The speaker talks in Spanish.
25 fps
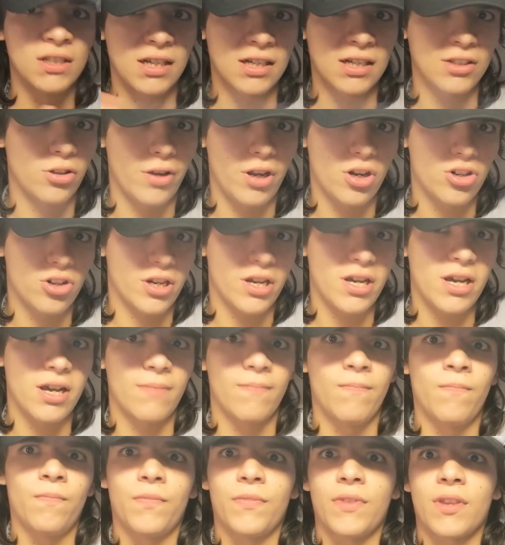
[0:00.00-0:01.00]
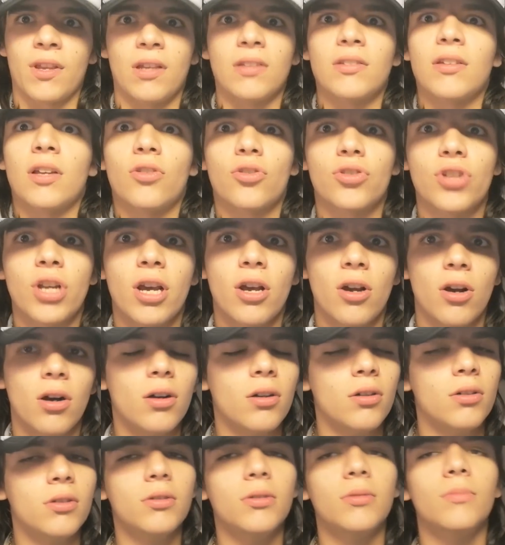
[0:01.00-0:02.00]
que todavía no llegué, quizás no llego.
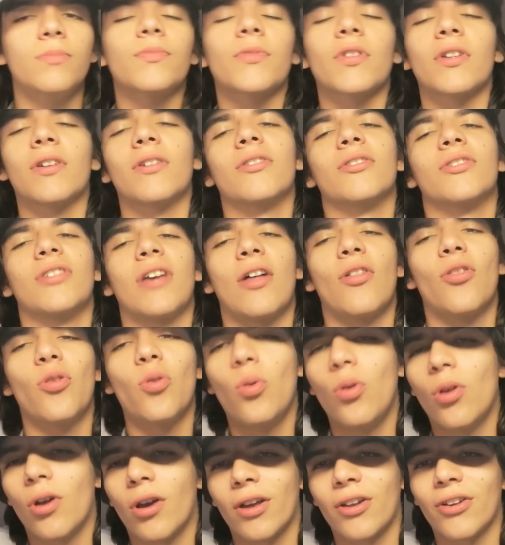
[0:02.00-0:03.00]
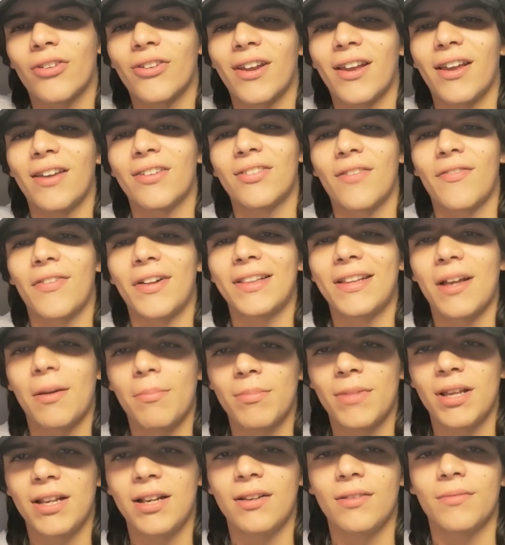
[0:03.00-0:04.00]
O sea, dudo que no llegue, o sea,
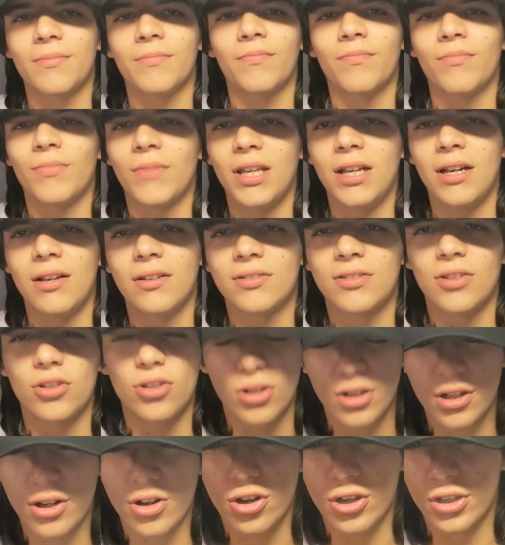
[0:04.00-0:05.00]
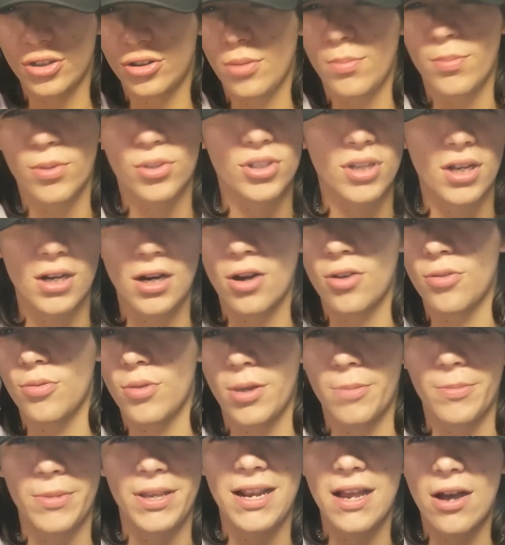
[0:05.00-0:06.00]
faltan mil, mil, estoy, creo que estoy por llegar a los
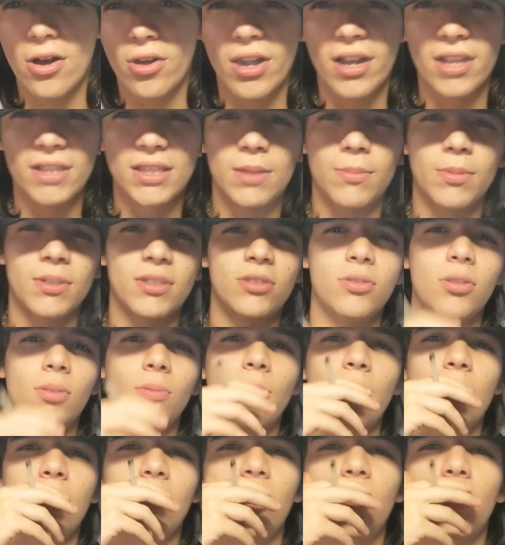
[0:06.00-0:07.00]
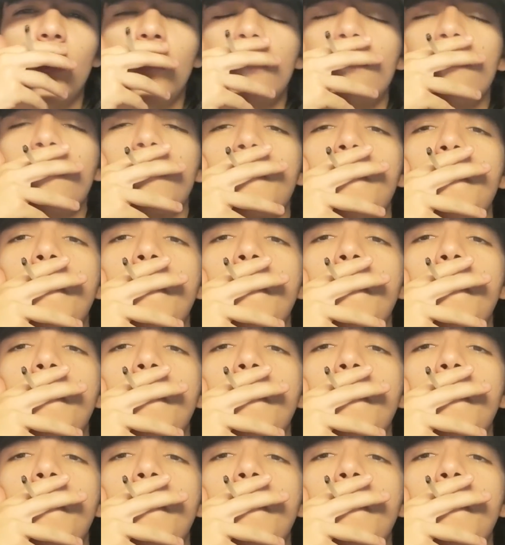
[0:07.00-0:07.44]
9000 ahora en este preciso momento.